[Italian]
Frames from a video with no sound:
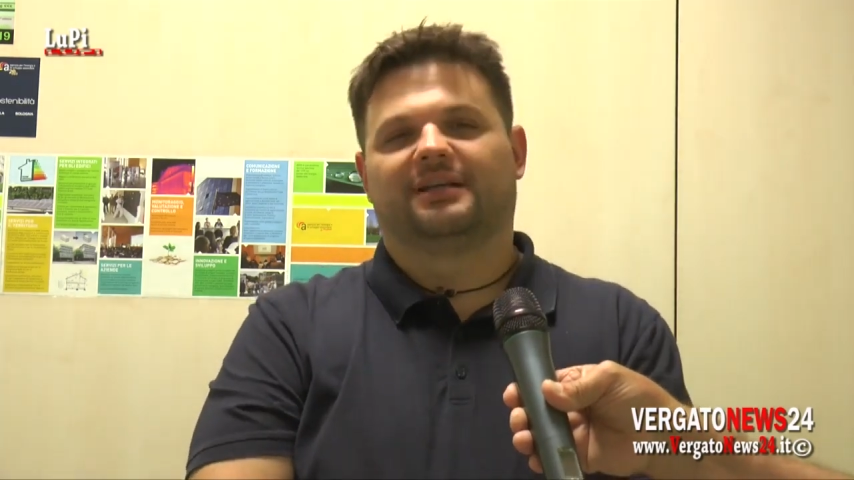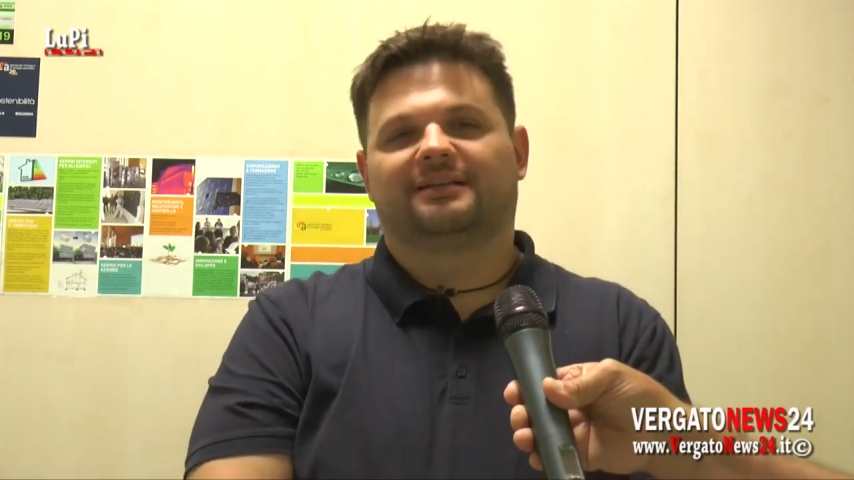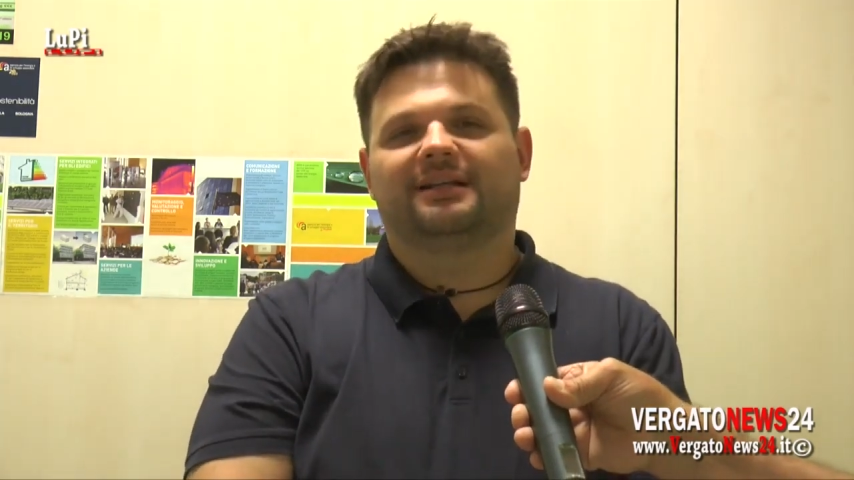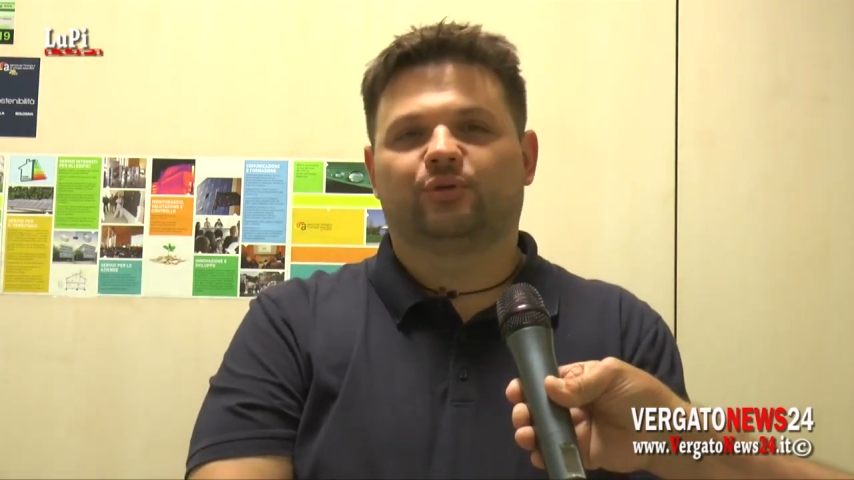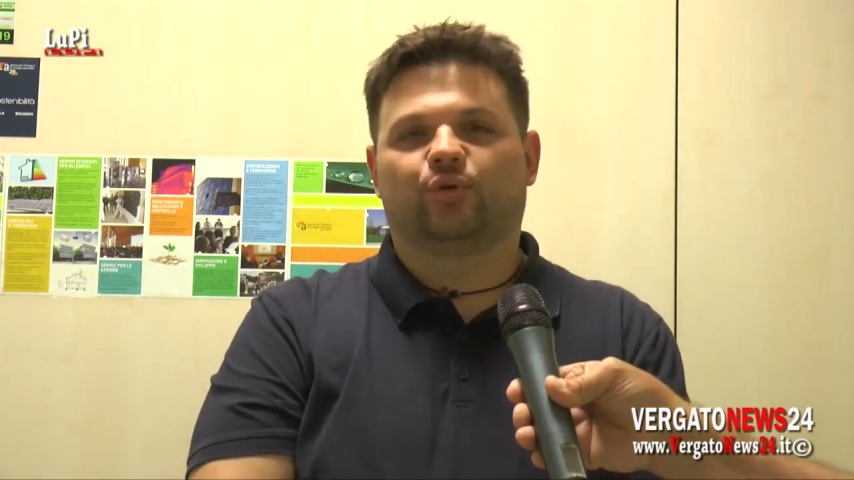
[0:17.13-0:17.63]

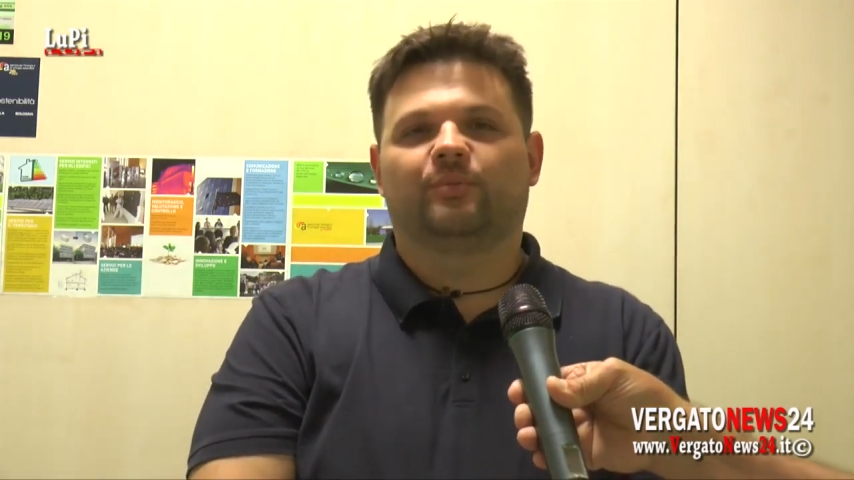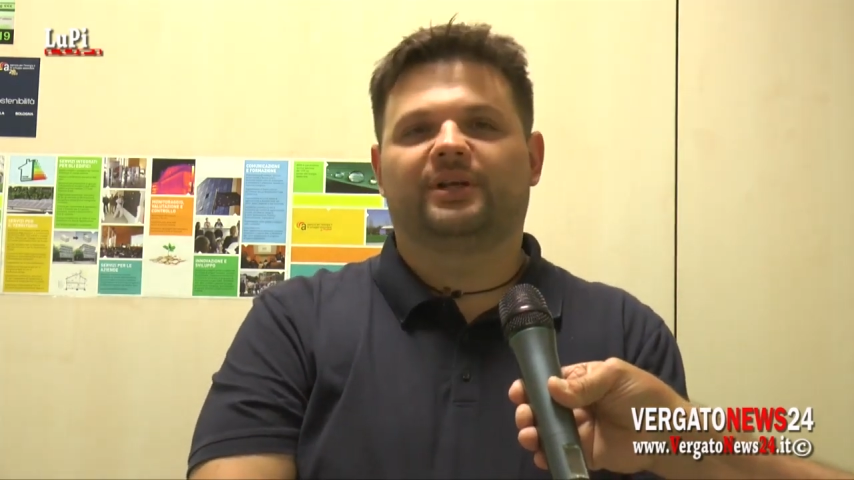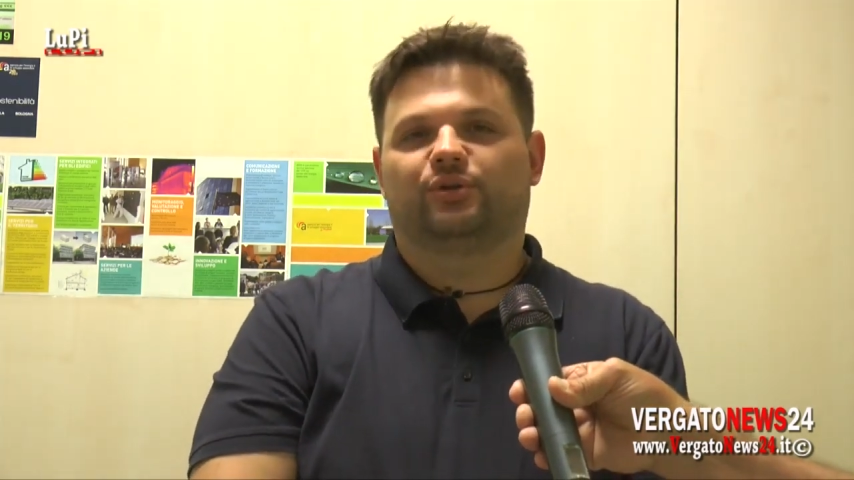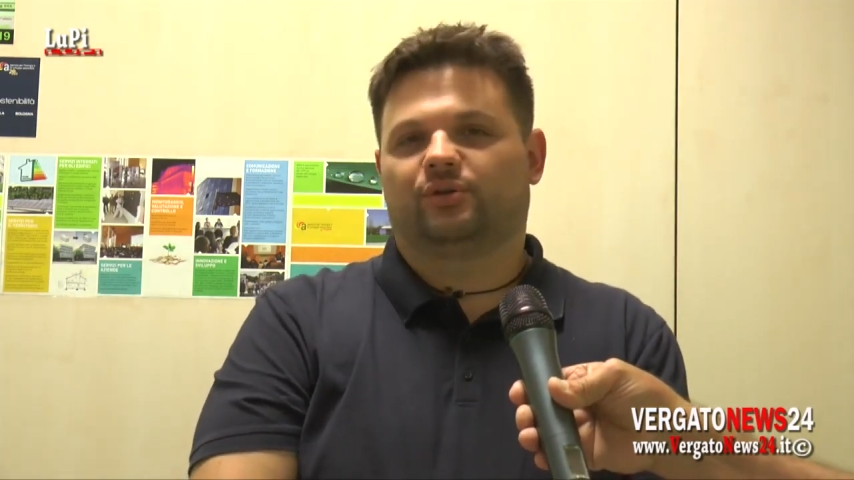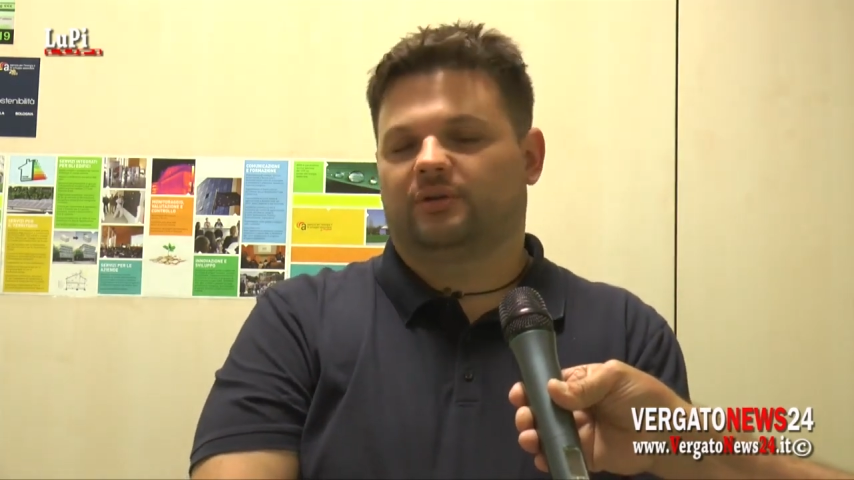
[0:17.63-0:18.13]
dal
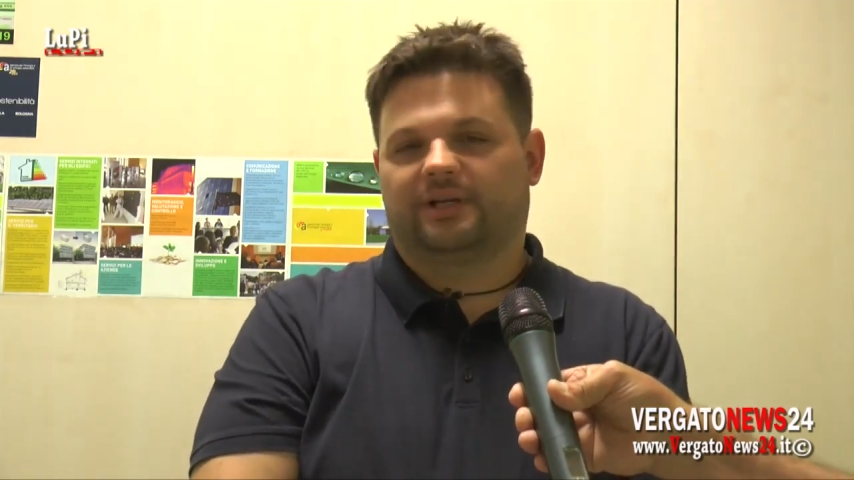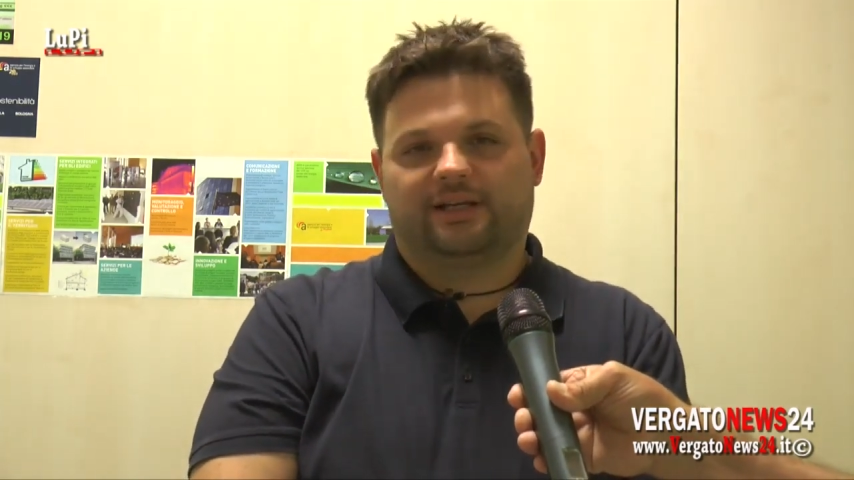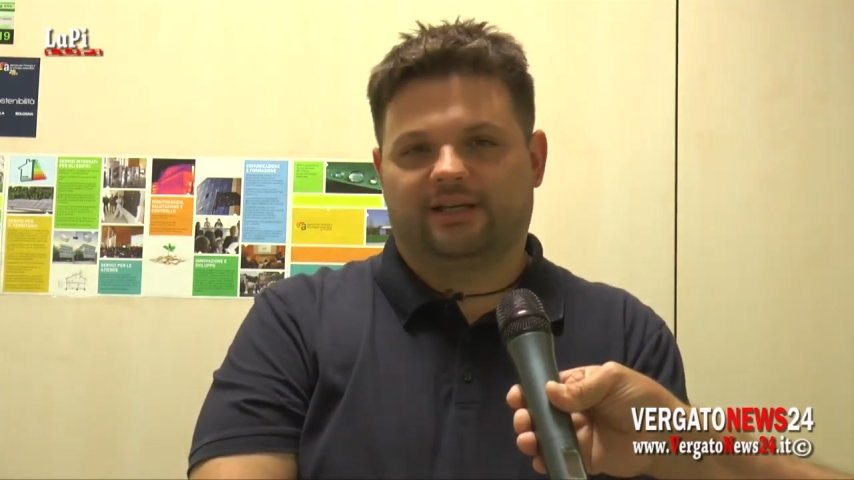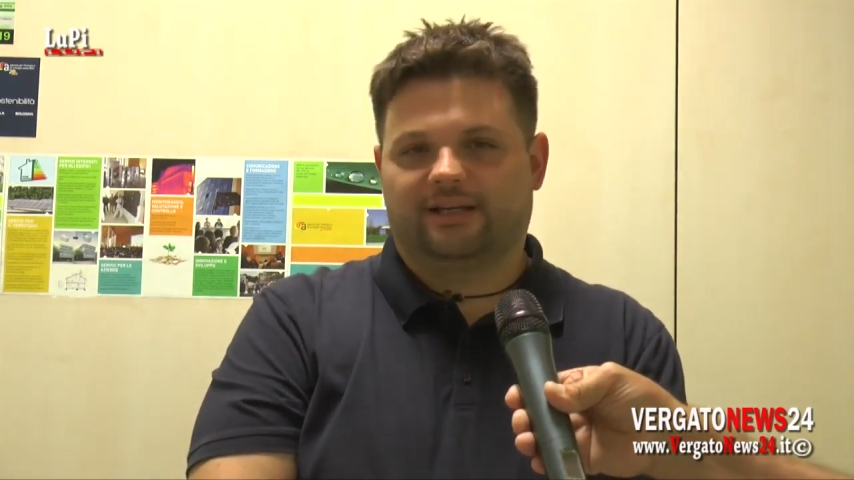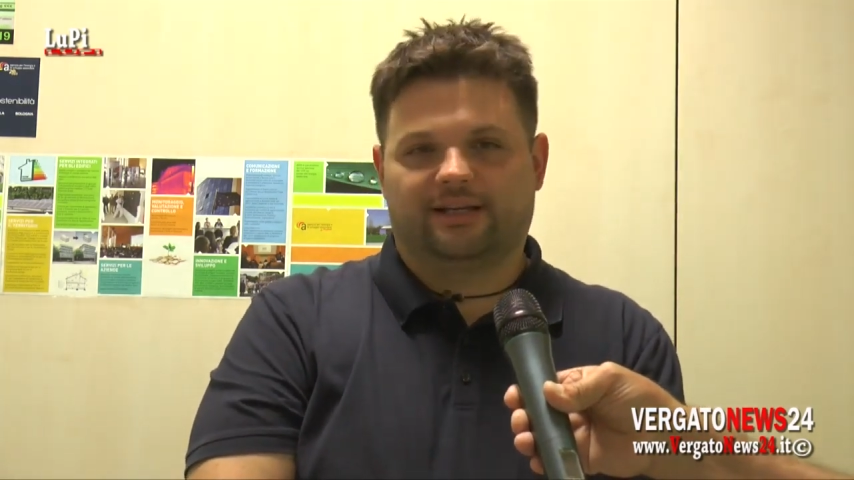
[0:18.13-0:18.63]
documento
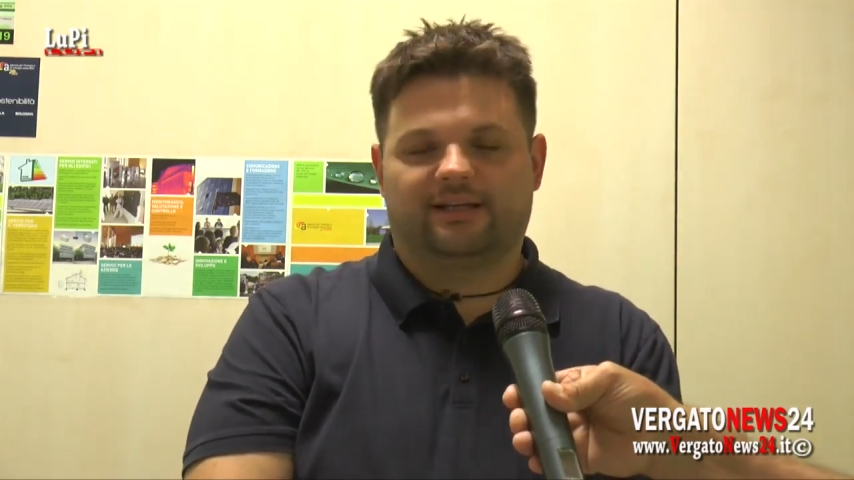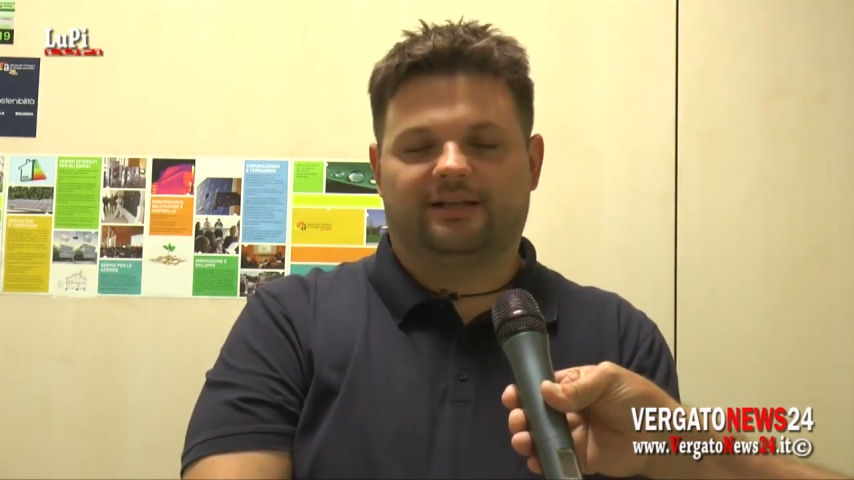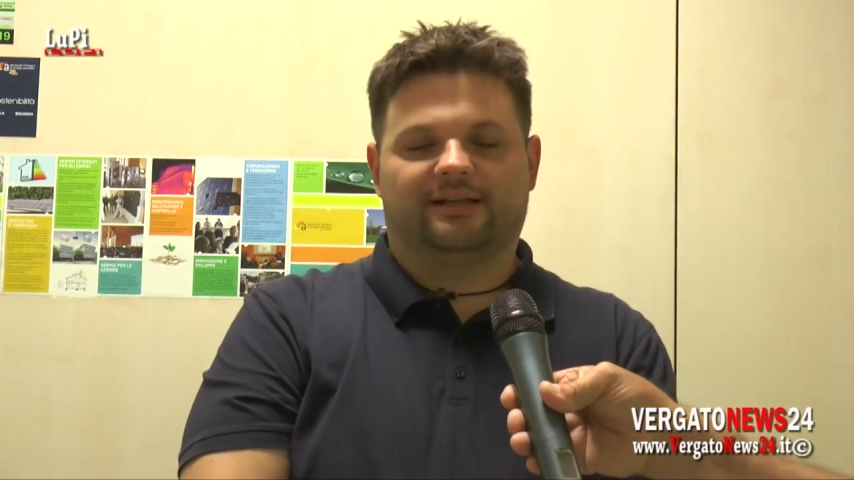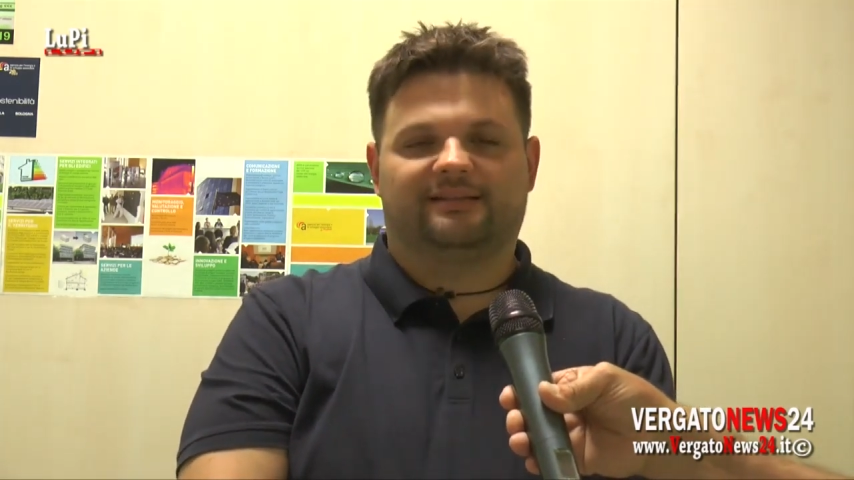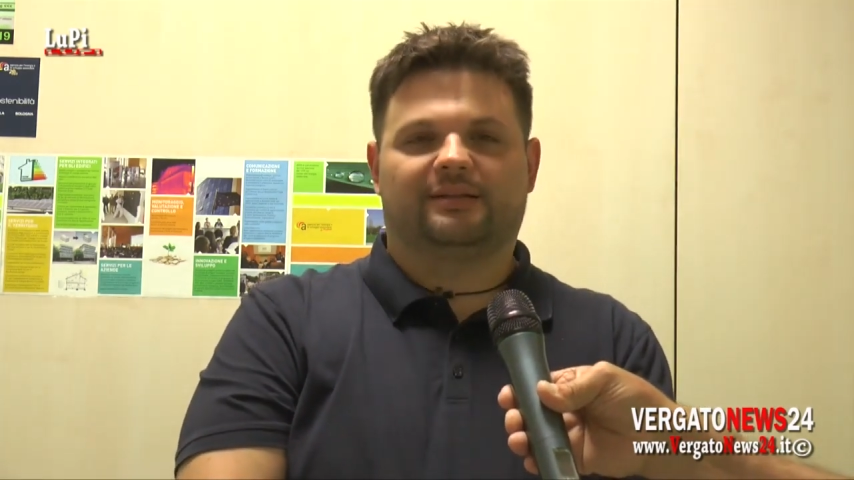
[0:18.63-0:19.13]
che
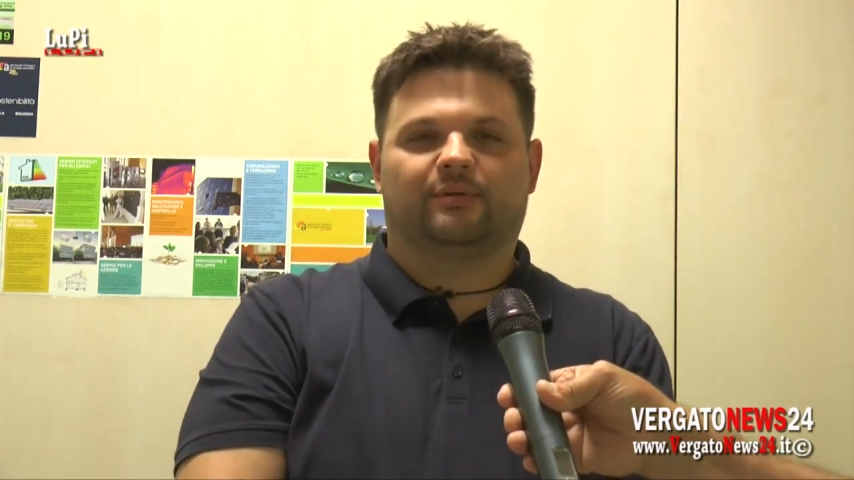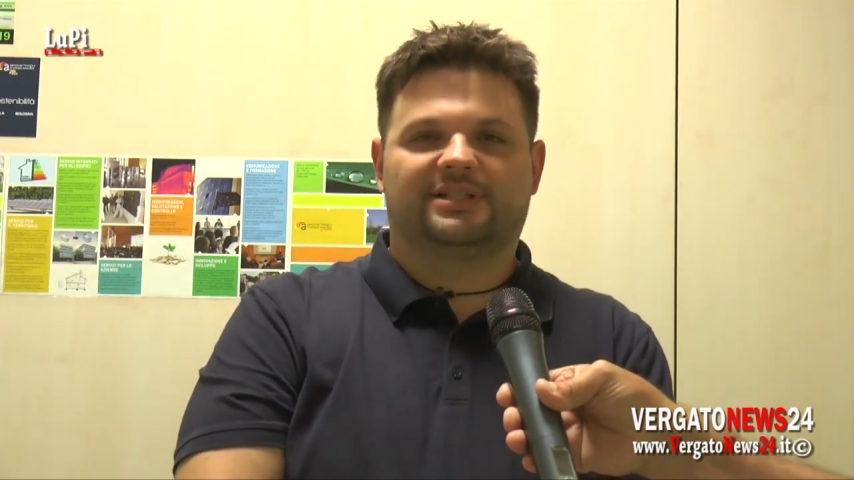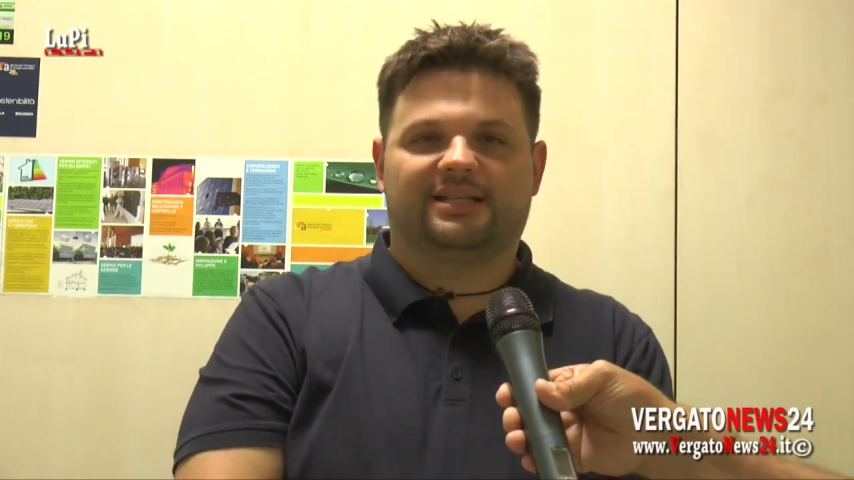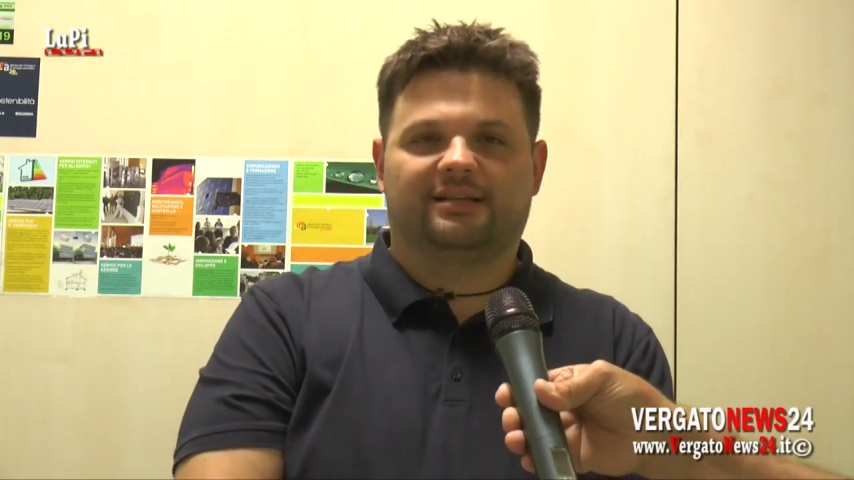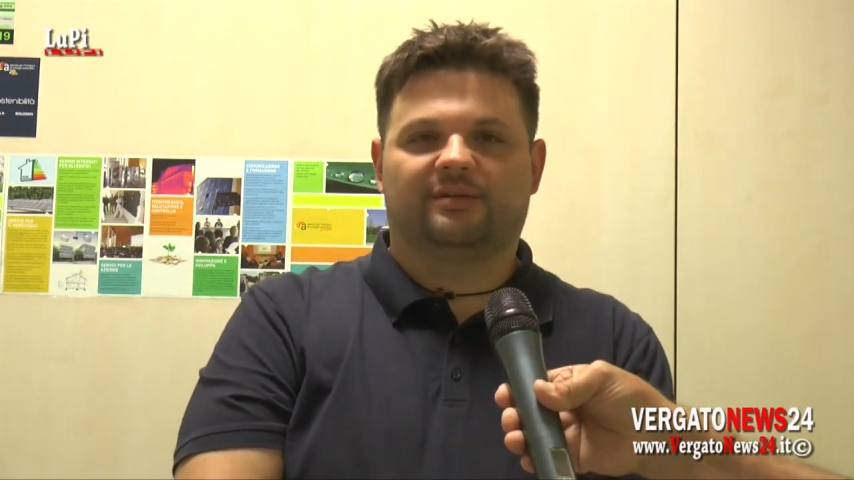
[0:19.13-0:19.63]
l'azienda USL